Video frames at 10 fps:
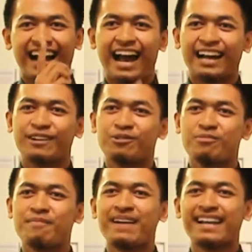
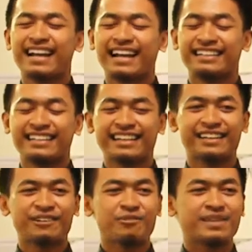Aku membayangkan
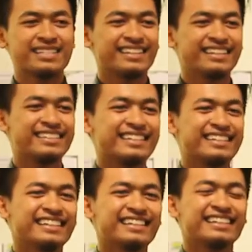diriku menjadi
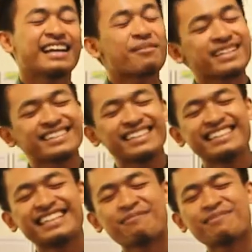Jimmy yang masih
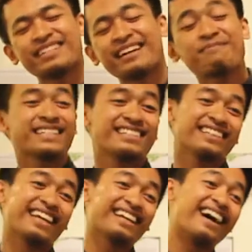diam-diam
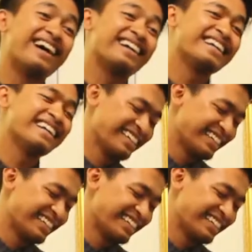mencintai hari.